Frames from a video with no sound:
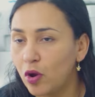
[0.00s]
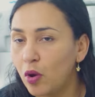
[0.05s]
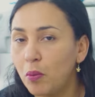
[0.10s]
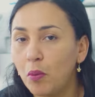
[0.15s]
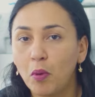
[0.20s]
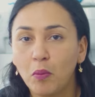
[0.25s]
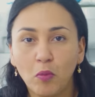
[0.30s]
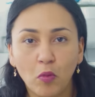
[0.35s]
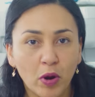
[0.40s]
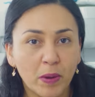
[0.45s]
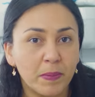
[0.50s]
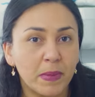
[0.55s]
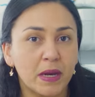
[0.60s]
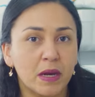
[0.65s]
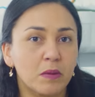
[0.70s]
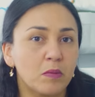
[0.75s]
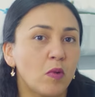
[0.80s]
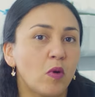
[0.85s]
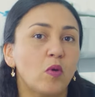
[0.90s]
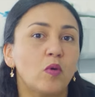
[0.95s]
como muy
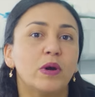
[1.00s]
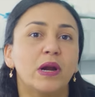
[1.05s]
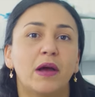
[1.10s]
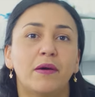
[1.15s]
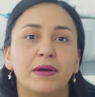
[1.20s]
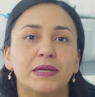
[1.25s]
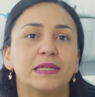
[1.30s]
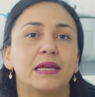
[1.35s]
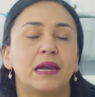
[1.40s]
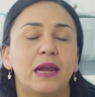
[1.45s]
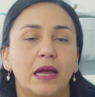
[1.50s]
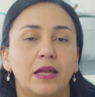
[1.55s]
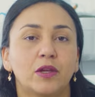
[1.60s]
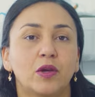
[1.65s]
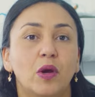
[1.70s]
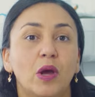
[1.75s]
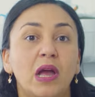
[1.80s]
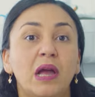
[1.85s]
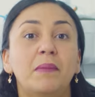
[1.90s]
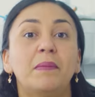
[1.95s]
mínimo una vez al año,